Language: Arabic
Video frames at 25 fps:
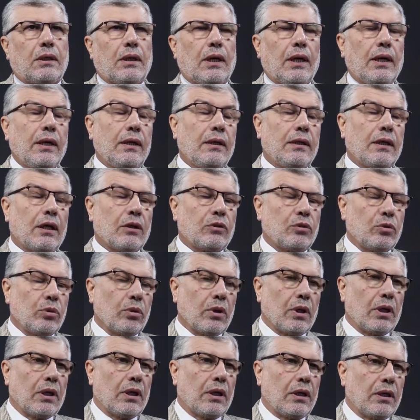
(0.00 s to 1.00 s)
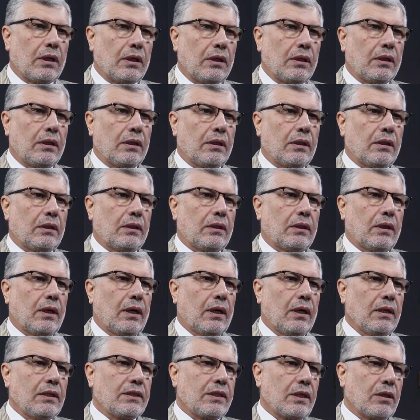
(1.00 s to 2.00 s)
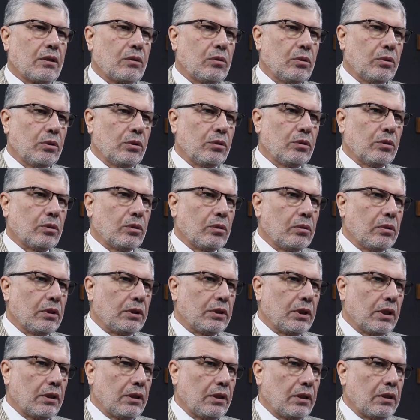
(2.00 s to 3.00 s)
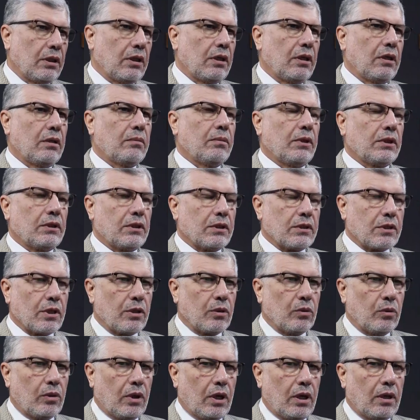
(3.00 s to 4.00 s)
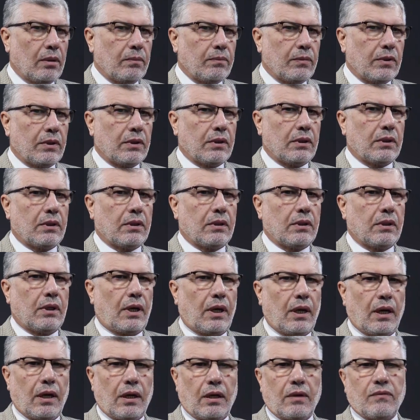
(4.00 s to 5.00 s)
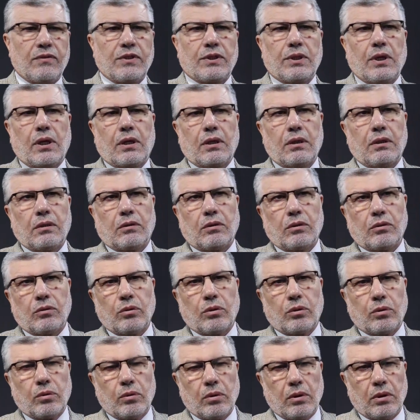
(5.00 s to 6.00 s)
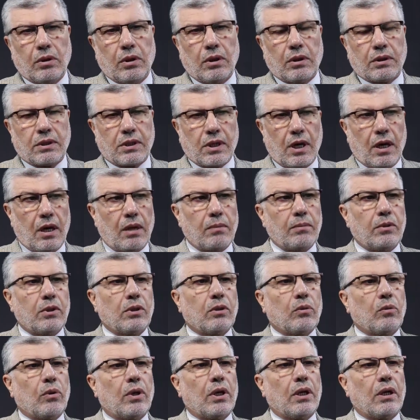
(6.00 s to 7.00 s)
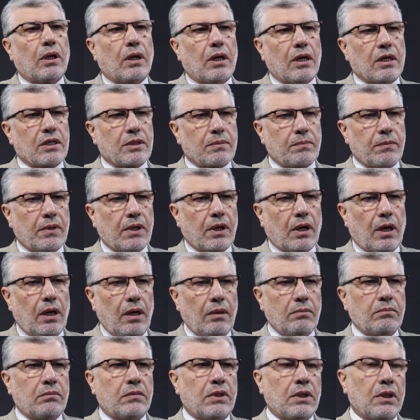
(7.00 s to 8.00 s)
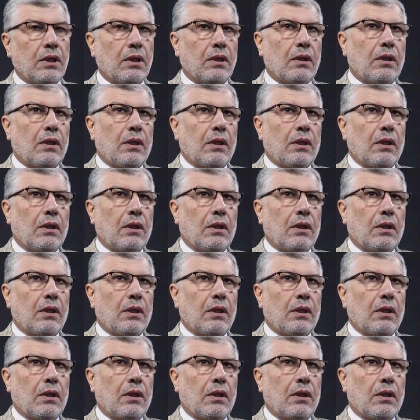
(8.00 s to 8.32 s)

هل يا ترى هل سيكون الدخول الجديد لمجلس النواب على نفس شكله الدخول السابق والاسبق ام